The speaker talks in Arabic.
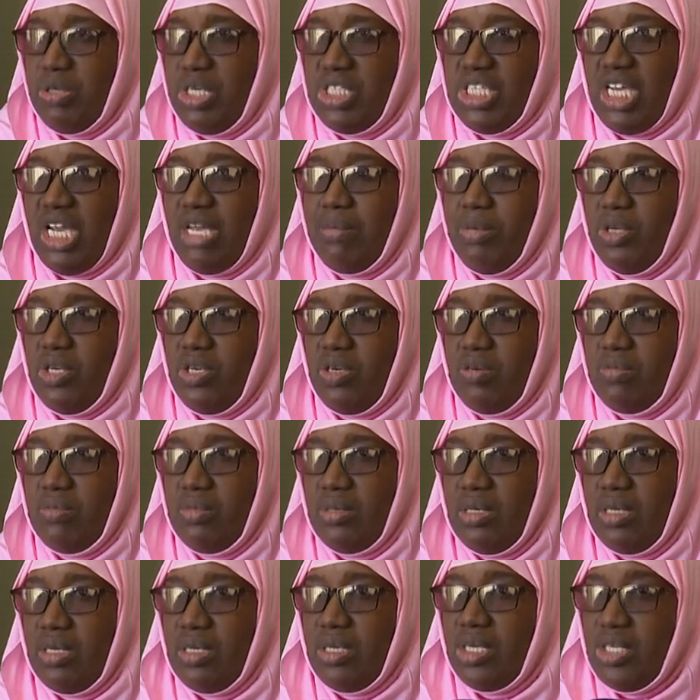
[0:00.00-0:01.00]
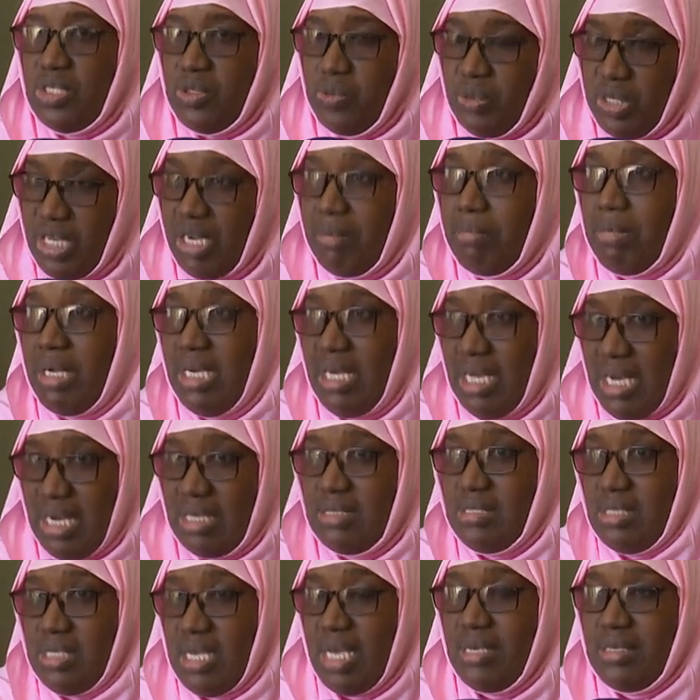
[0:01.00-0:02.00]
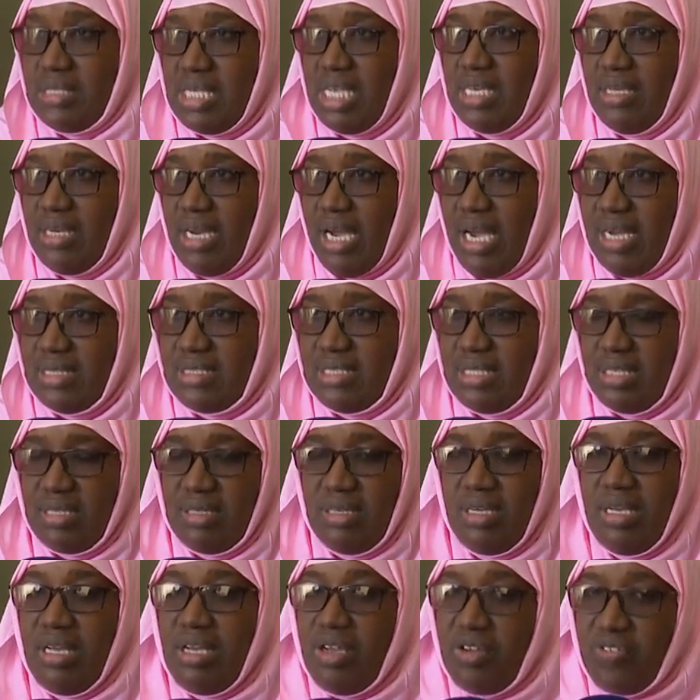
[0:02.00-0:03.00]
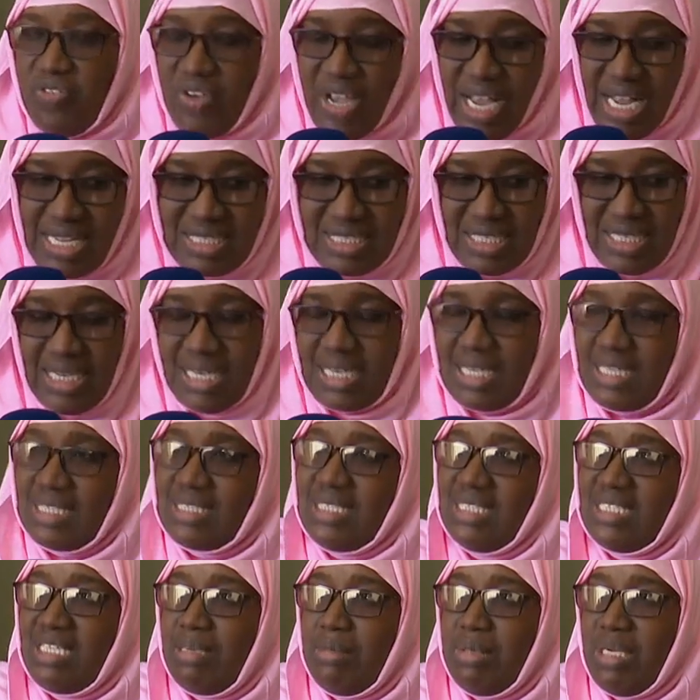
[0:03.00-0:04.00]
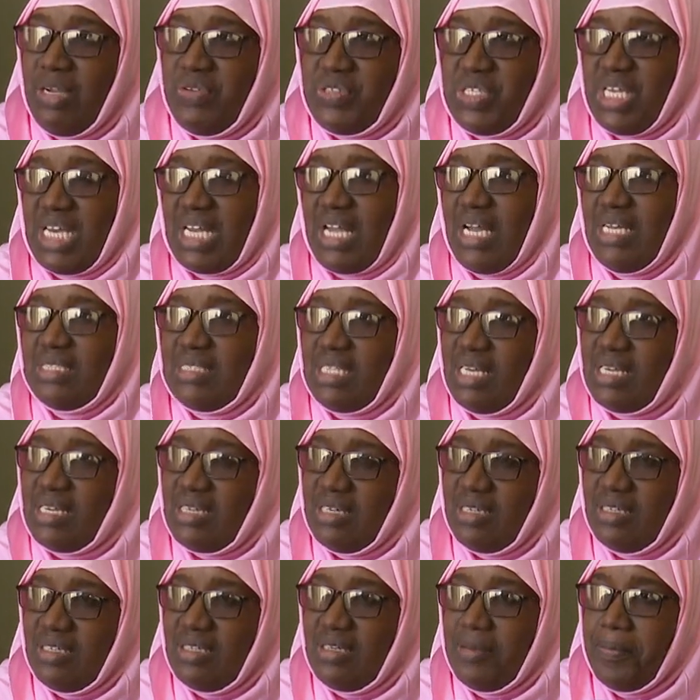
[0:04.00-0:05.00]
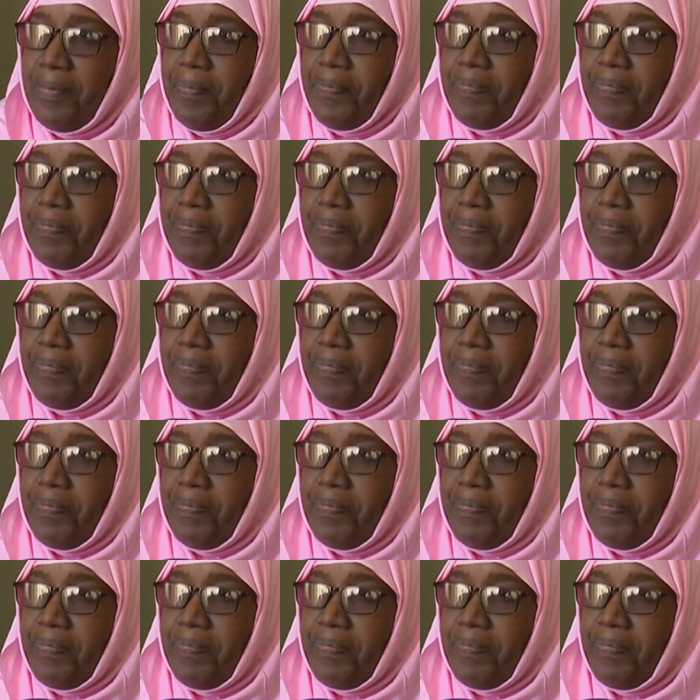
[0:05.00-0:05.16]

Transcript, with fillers: جايبينهم ادويه مولي زي زينا حتى في حاله انك انت من نفسك عندك